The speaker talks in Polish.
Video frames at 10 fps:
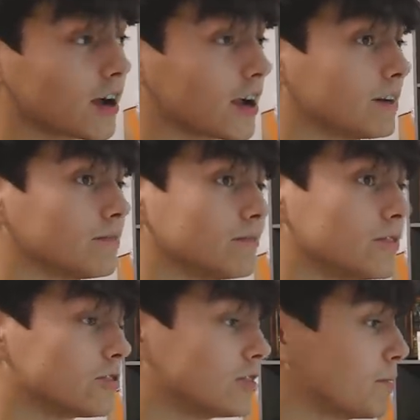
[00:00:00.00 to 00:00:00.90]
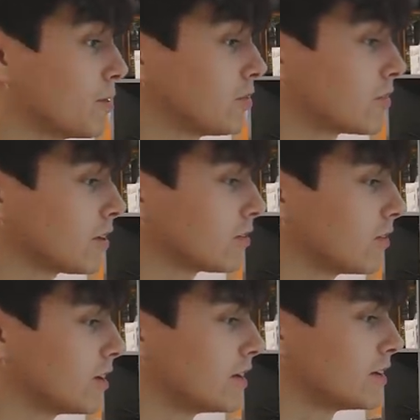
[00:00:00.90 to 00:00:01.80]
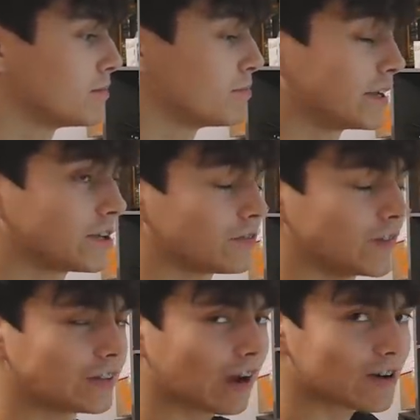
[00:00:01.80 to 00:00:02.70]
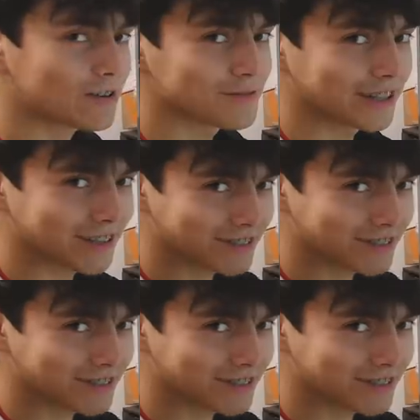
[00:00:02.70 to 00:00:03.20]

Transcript: Aga, już nie ma odwrotu, będziesz wisiała u mnie na